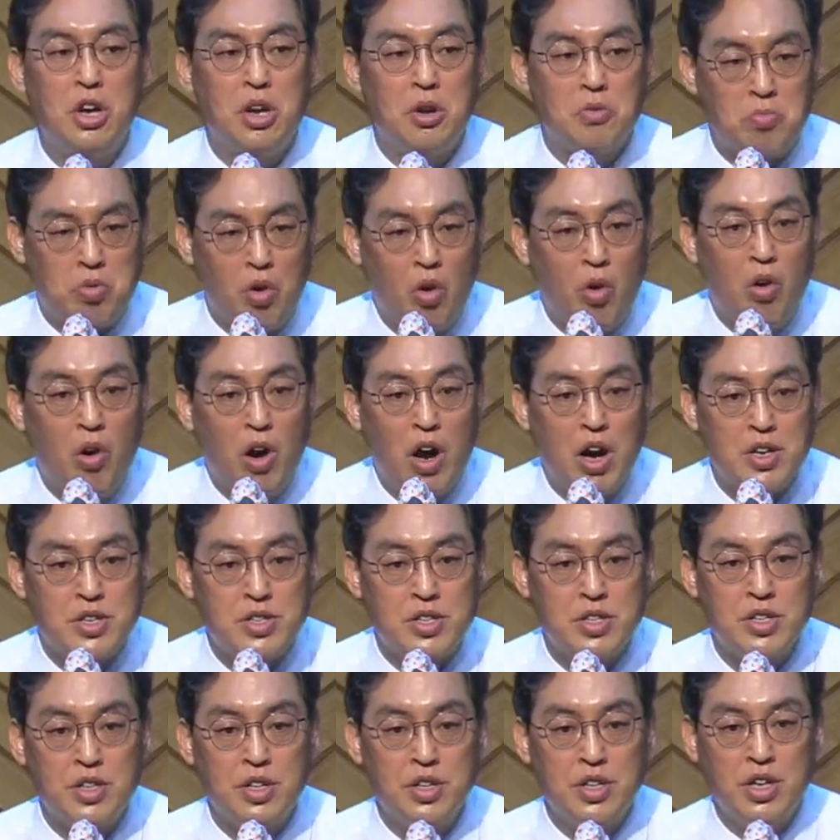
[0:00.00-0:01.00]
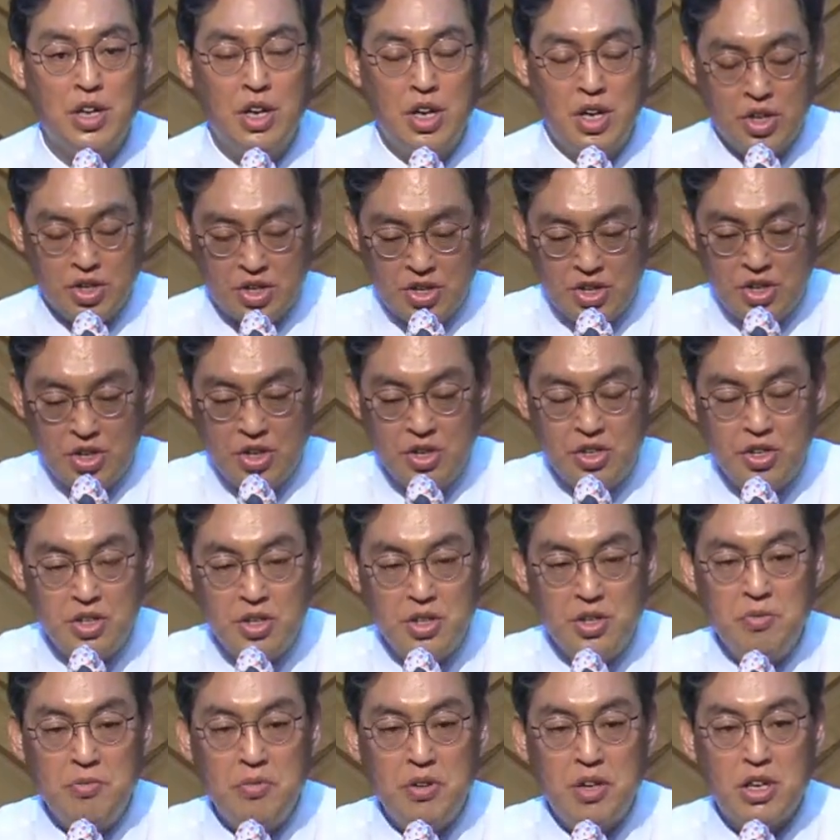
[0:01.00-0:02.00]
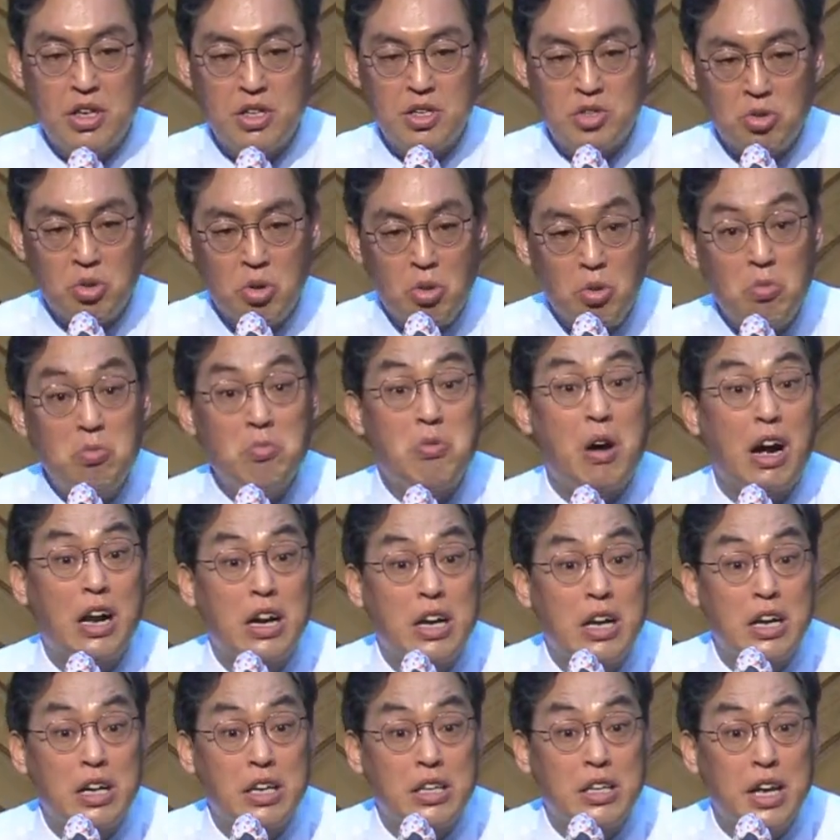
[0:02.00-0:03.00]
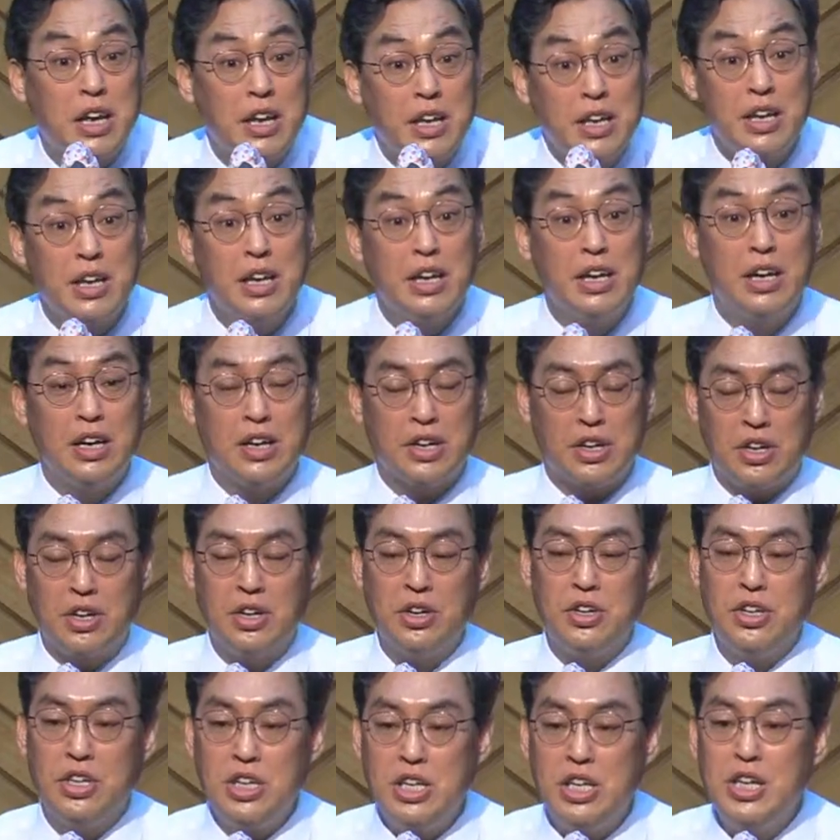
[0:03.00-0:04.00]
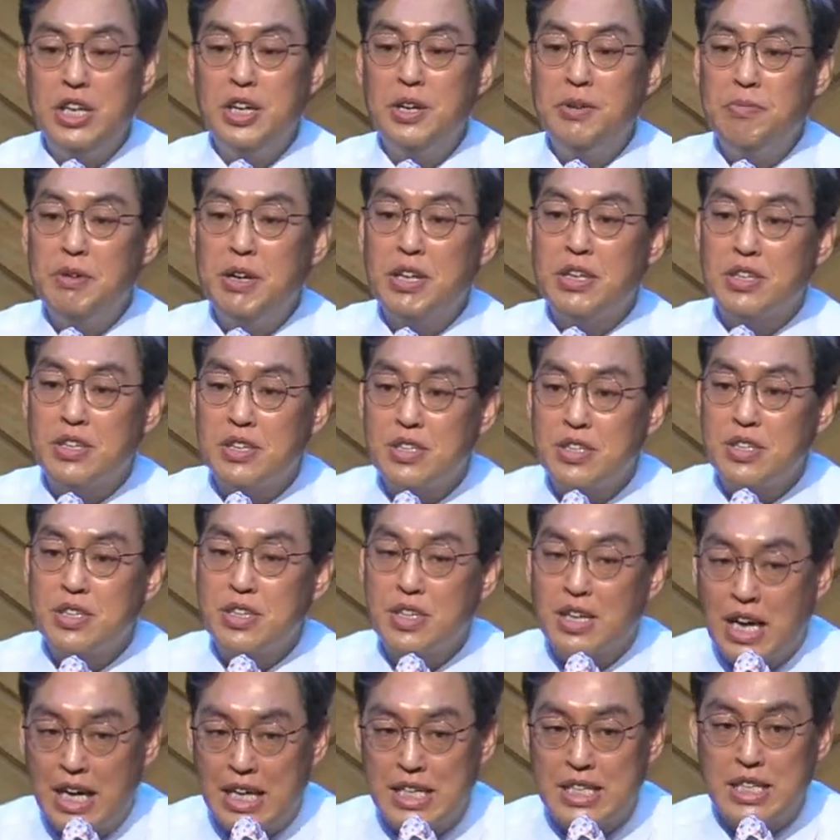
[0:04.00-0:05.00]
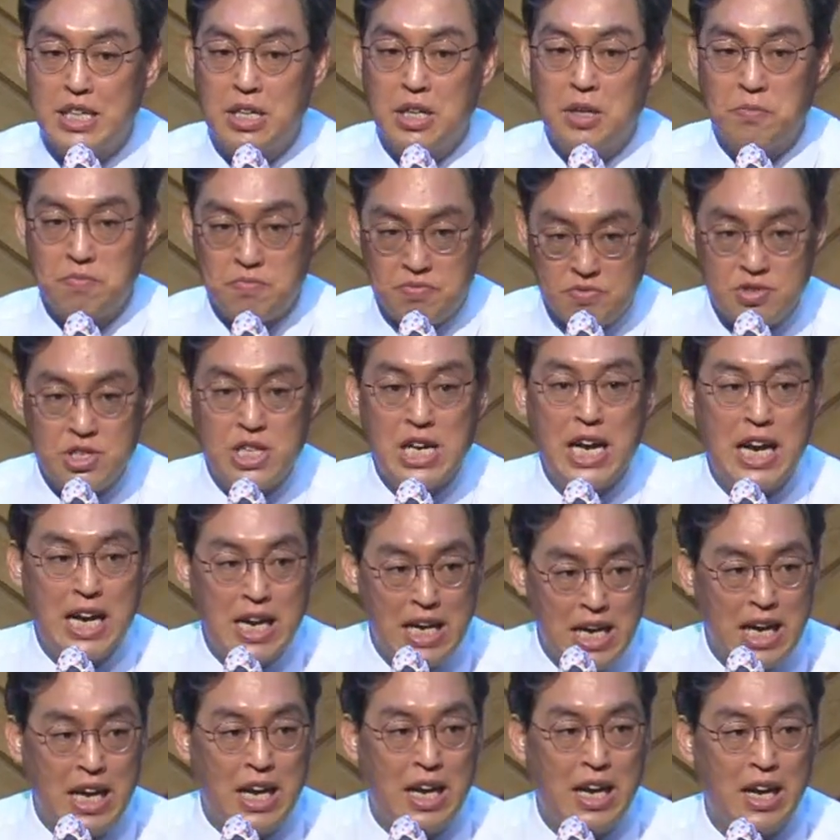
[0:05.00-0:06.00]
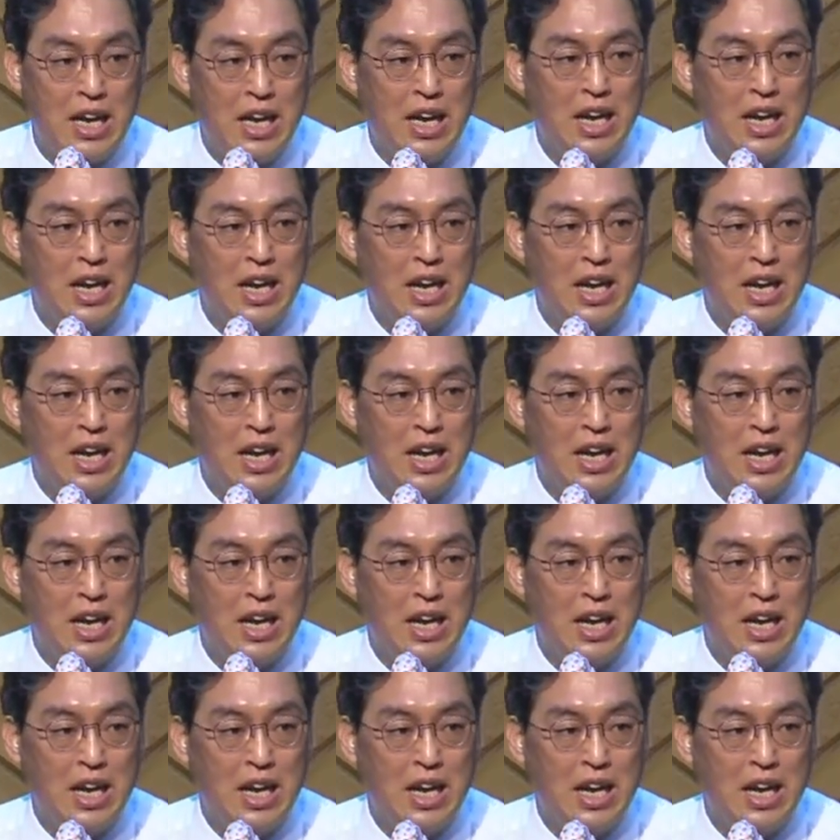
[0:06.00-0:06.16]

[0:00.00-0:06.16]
보호하시는 그런 의미가 총망라된 그런 이름의 뜻을 가진 부살렐